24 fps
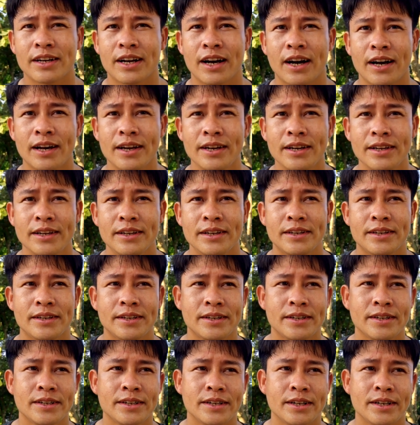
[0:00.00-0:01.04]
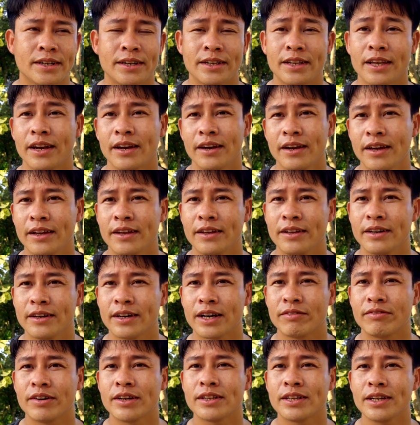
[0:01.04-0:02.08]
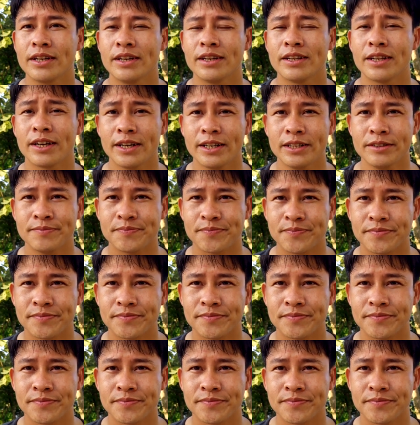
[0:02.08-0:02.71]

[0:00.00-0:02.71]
cái à, nhận định, những cái phân tích như thế